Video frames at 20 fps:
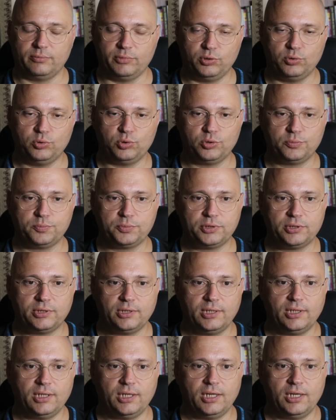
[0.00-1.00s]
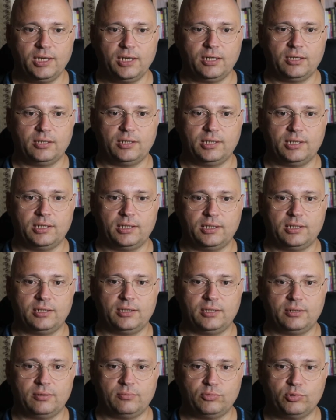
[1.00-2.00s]
bir grup.
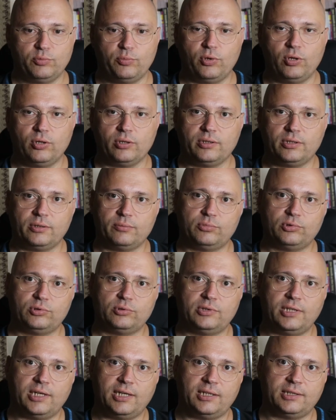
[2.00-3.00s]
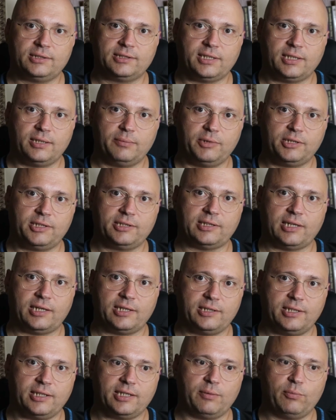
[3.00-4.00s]
Ee, bu bölge, bu da Batı
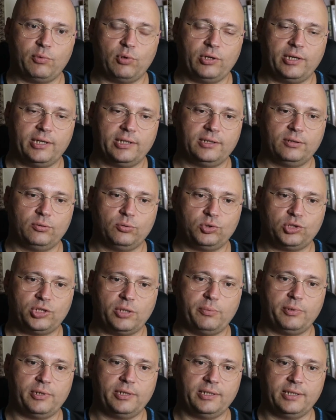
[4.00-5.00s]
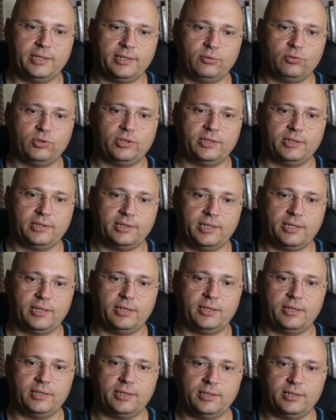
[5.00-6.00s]
Sahra'daki bölgenin üçte birinin üzerinde
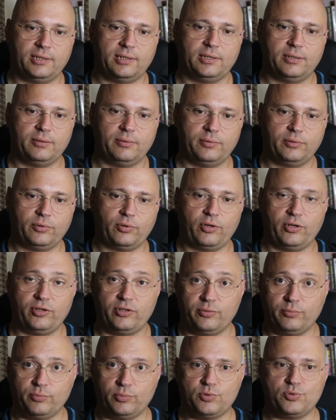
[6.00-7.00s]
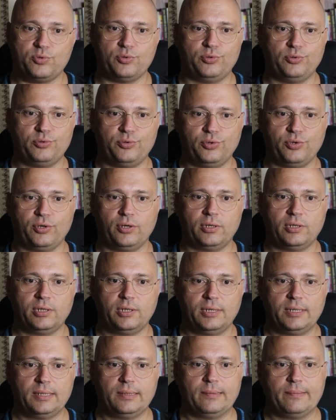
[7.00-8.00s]
e, yönetim sürdürüyor.
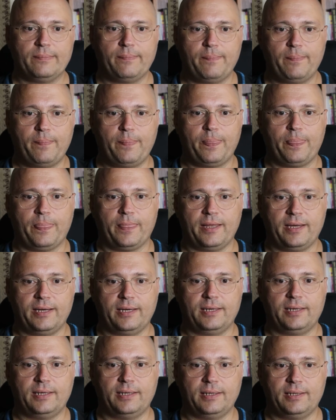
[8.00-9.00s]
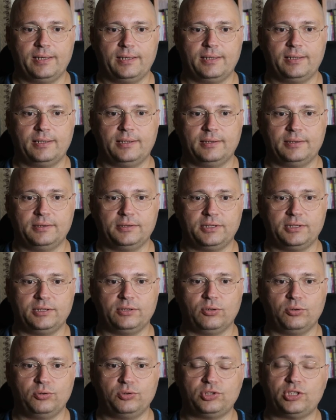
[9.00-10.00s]
Ee,
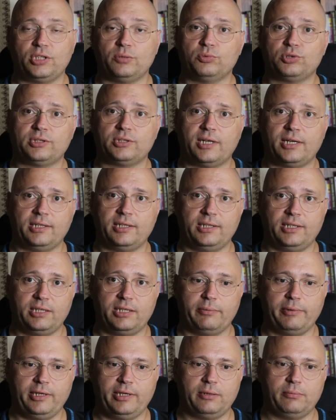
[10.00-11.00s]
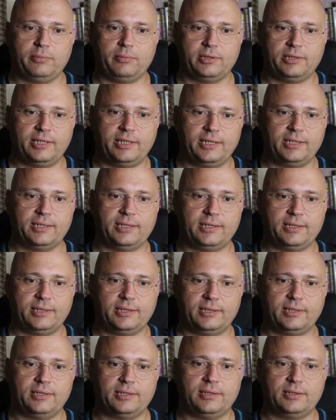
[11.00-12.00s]
şimdi 13 Temmuz tarihi 2021'de e,
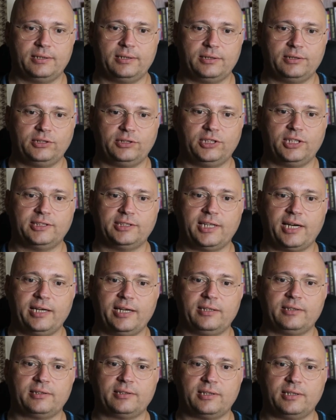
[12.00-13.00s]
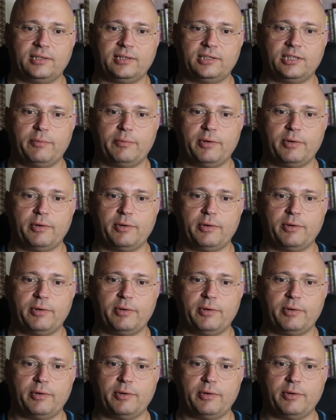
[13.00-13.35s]
Cezayir e,